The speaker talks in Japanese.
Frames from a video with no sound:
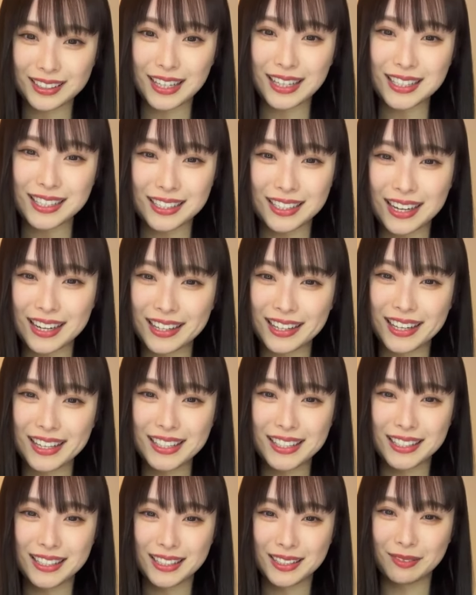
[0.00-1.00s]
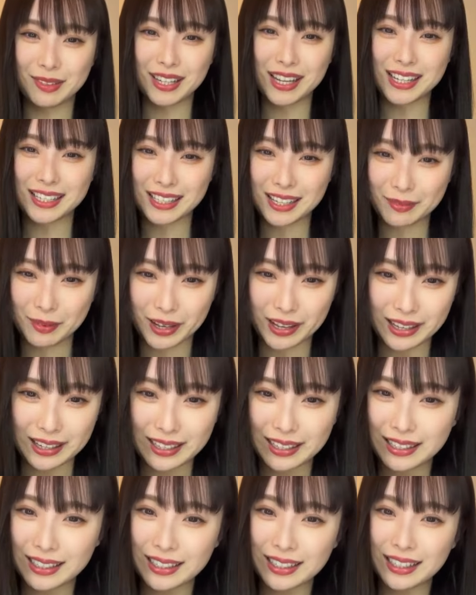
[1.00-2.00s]
さすがです皆
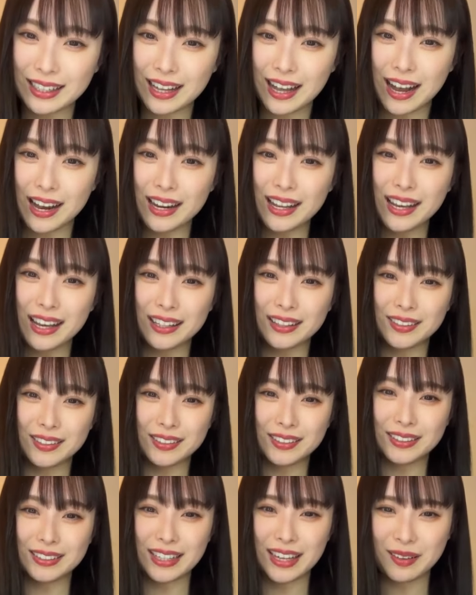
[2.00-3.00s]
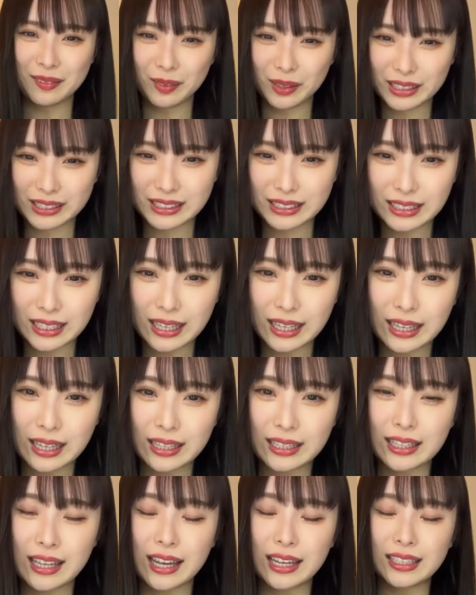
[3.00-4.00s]
様ありがとうございます
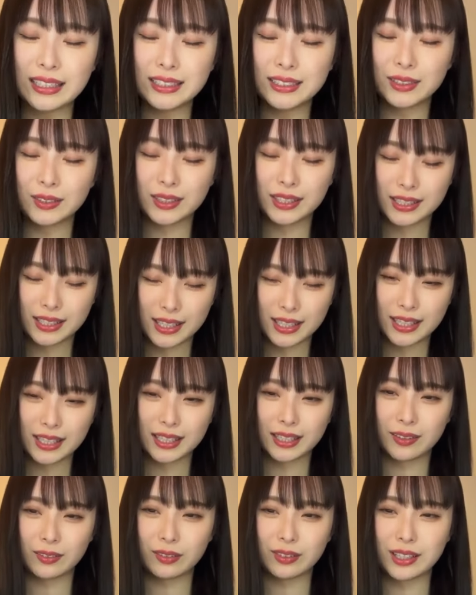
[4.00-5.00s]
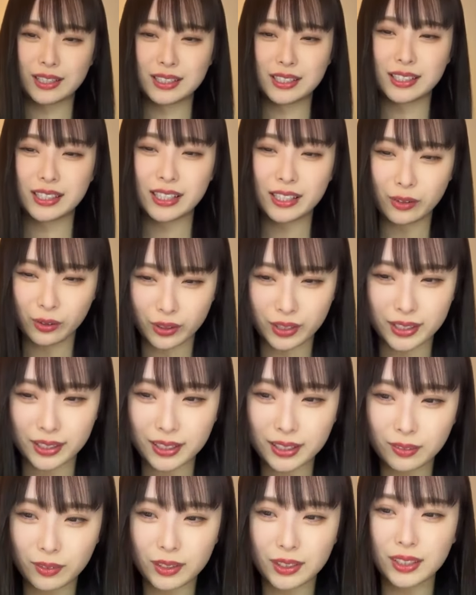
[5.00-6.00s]
いや一緒にね同じ匂
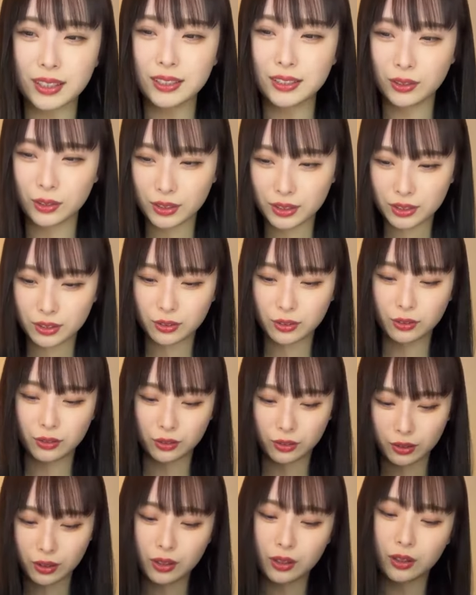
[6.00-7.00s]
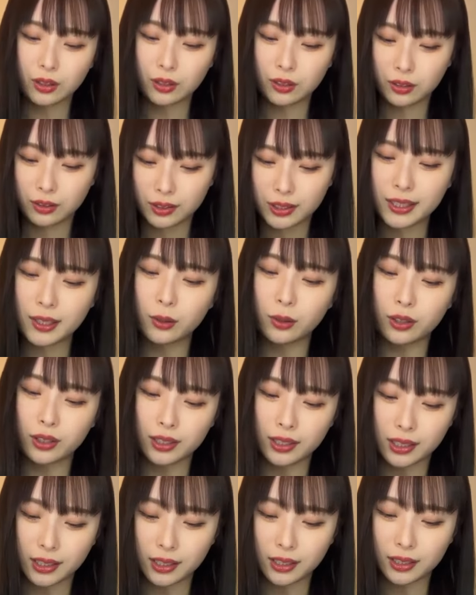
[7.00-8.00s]
い私と一緒の匂
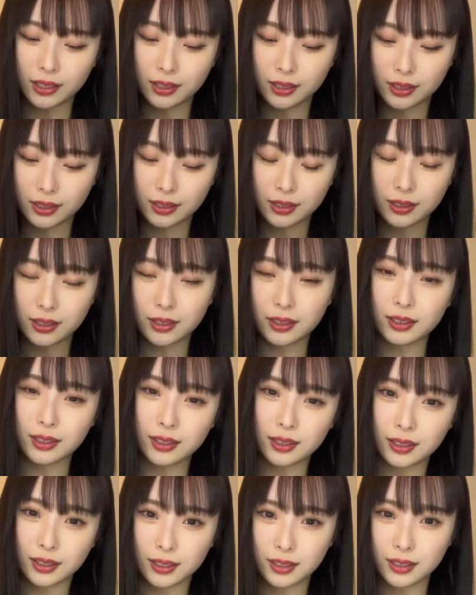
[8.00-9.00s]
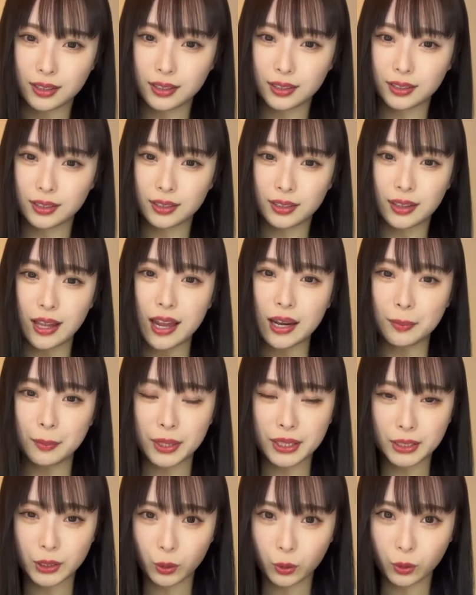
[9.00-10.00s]
いになり
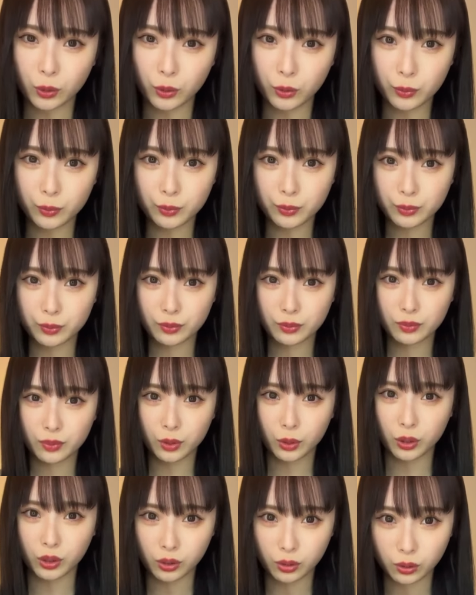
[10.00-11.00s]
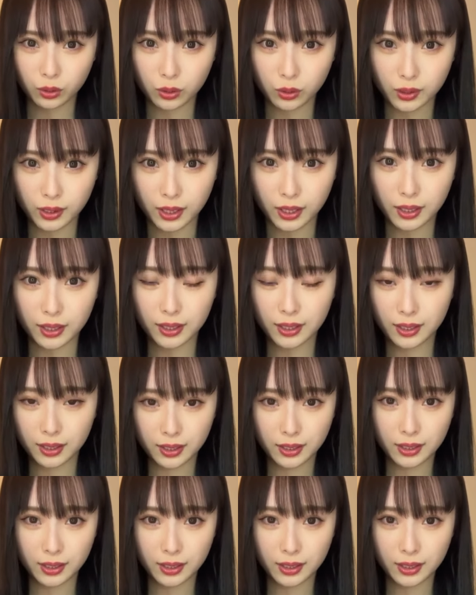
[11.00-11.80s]
ましょうということで